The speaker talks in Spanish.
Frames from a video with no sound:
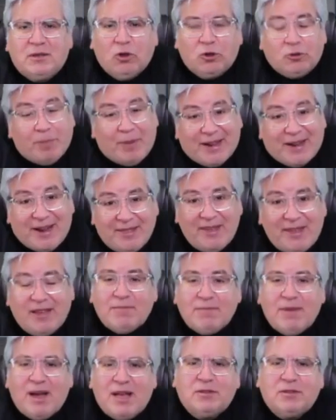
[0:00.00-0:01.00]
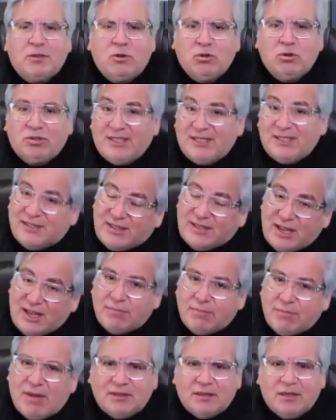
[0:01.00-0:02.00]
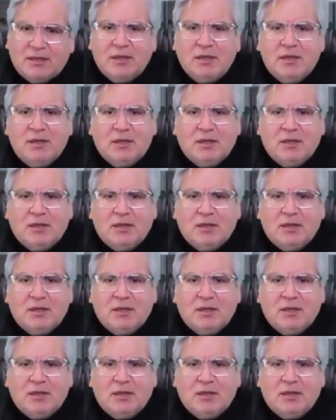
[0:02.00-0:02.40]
los paradigmas, los estigmas,